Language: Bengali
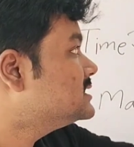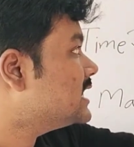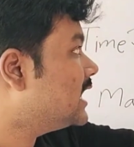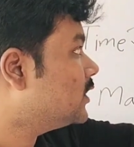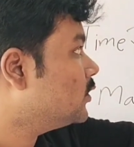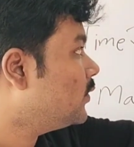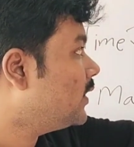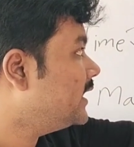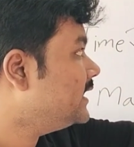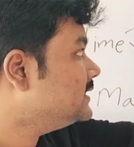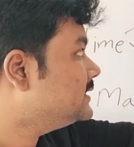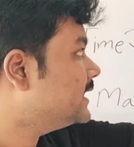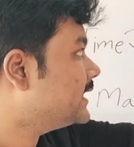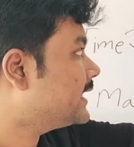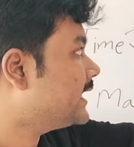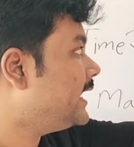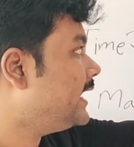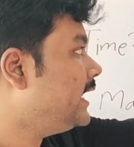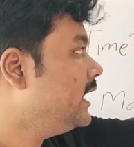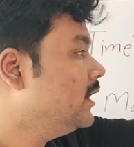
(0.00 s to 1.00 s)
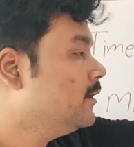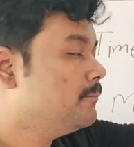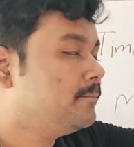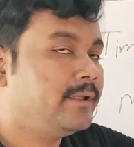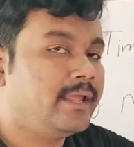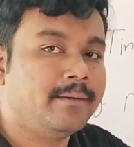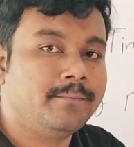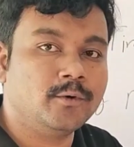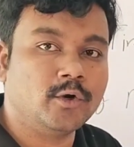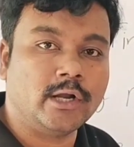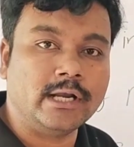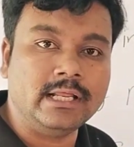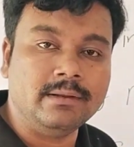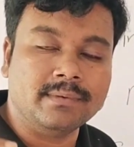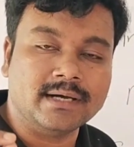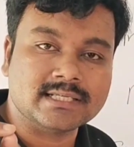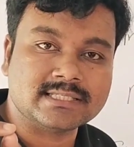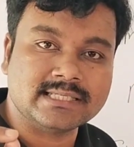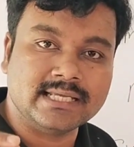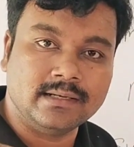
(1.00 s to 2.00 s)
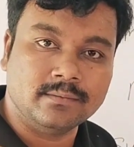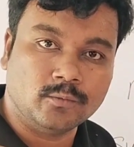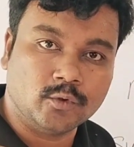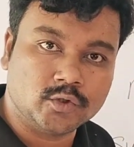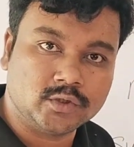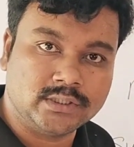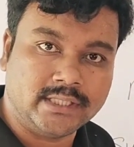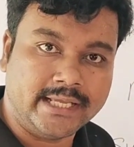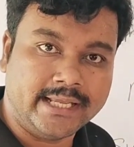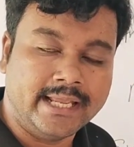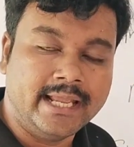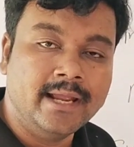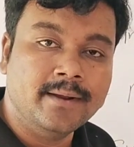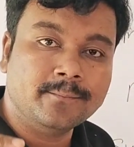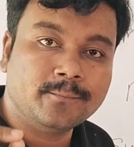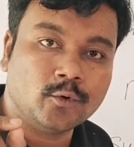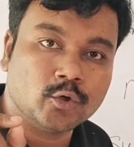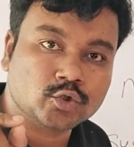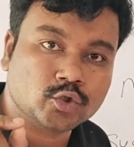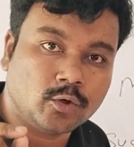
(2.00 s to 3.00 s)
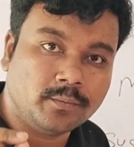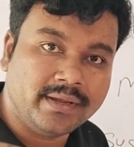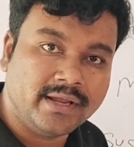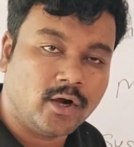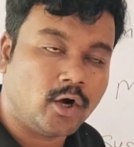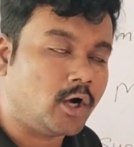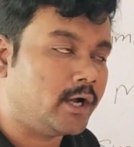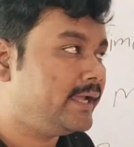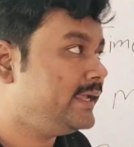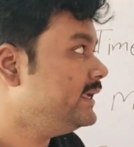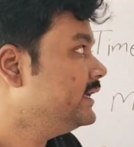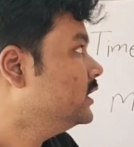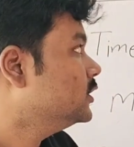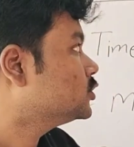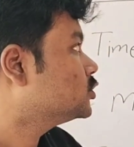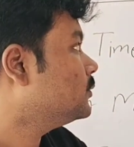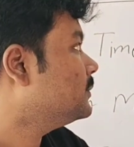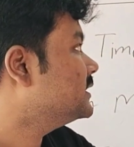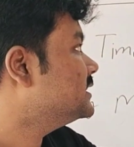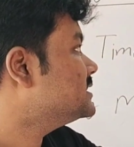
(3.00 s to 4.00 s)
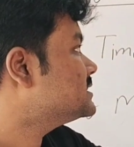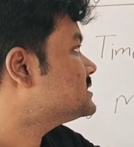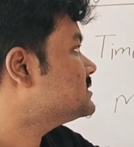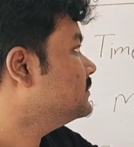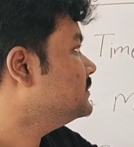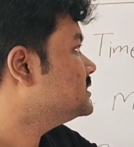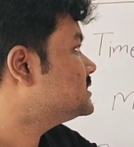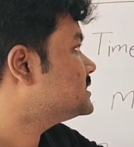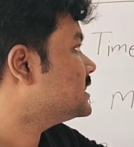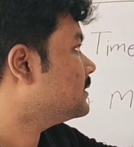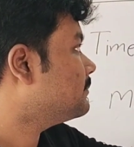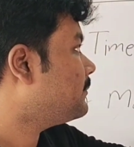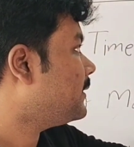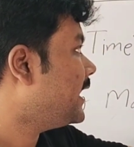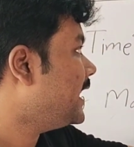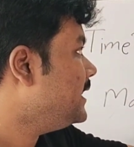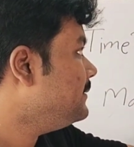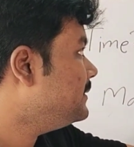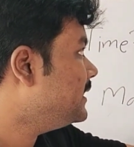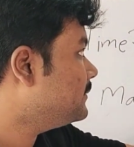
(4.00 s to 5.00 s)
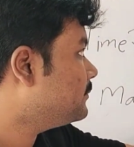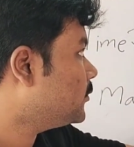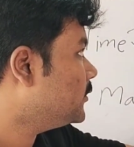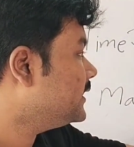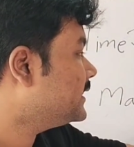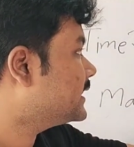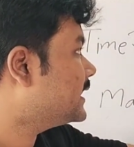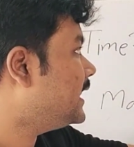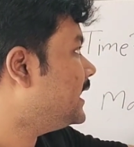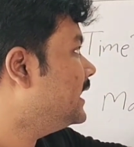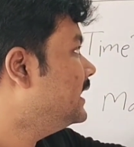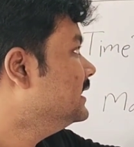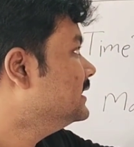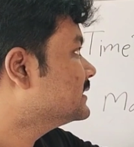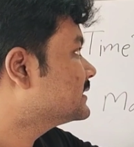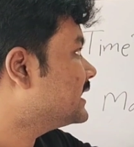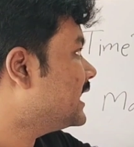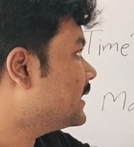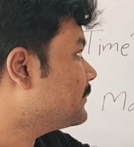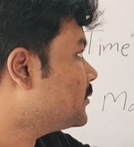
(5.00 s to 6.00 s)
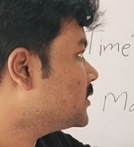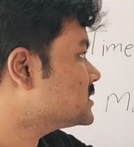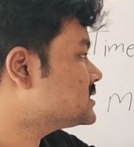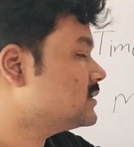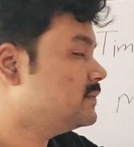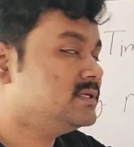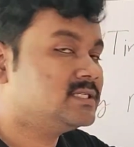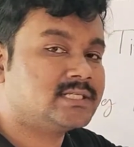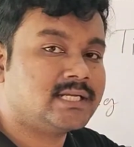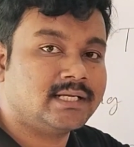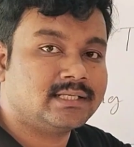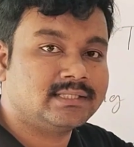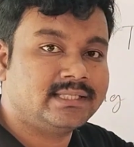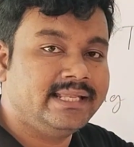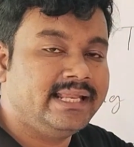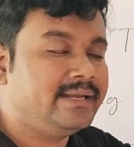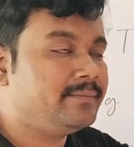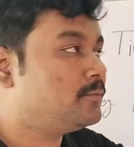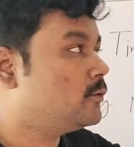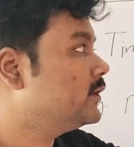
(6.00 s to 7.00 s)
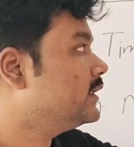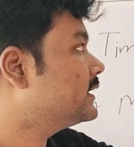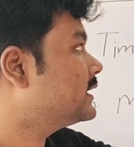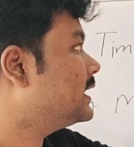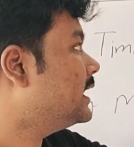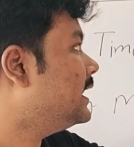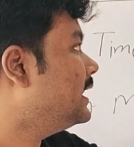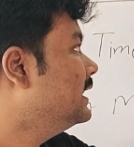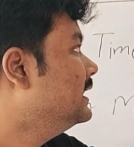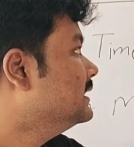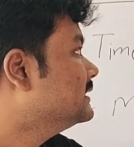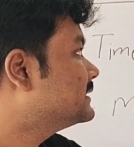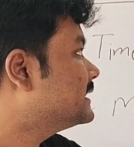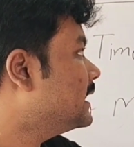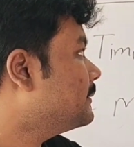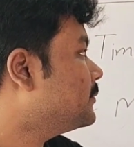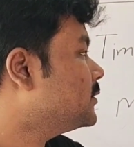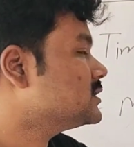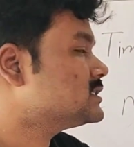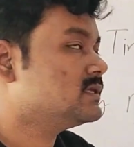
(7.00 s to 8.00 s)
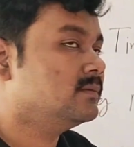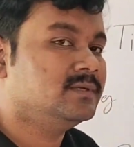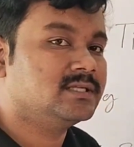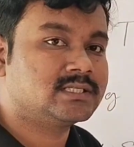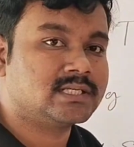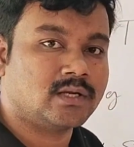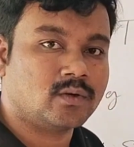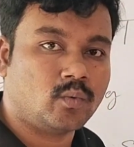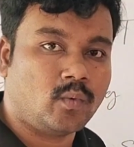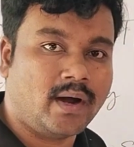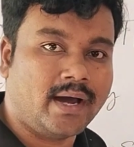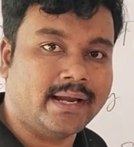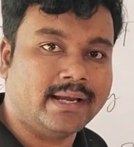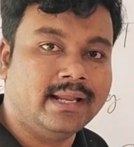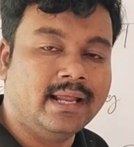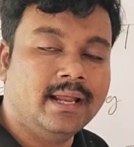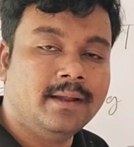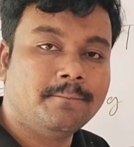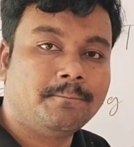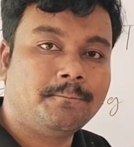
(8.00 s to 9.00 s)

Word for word: জানুয়ারি থেকে ফেব্রুয়ারি মাসের মধ্যে প্রথমে হয় তোমাদের সেমিস্টার ফাইভের পরীক্ষা তারপর সেমিস্টার থ্রির পরীক্ষা তারপর সেমিস্টার ওয়ান